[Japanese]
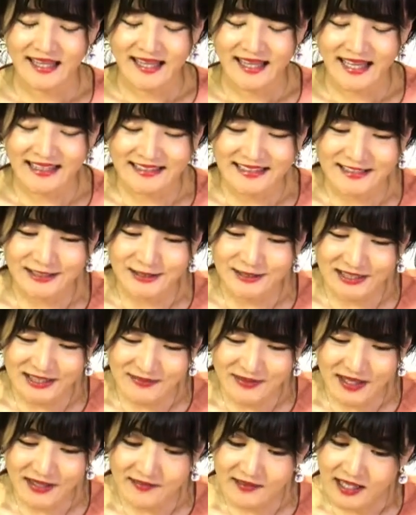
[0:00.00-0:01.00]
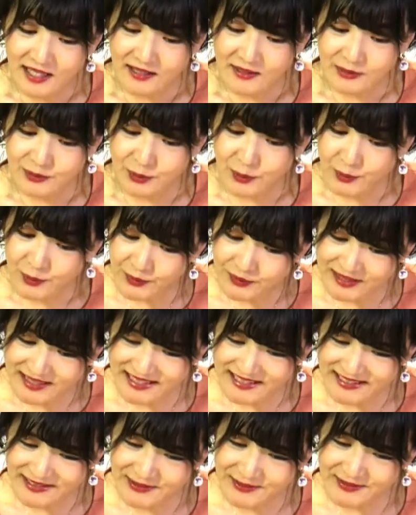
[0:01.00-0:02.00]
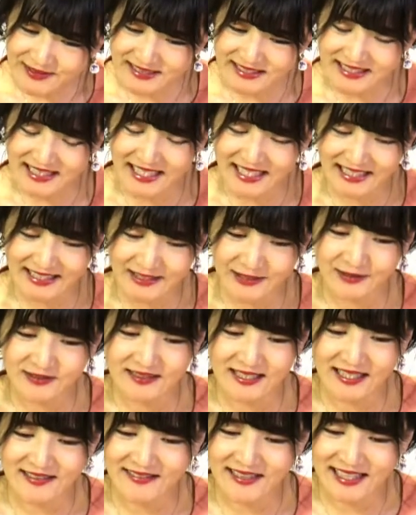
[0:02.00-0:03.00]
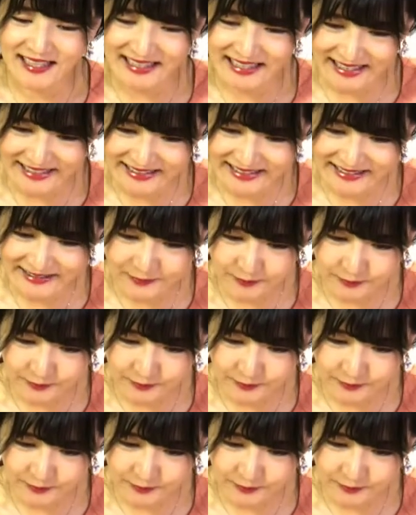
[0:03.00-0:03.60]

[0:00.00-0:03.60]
う。82番は道院法師が詠んだ和歌です。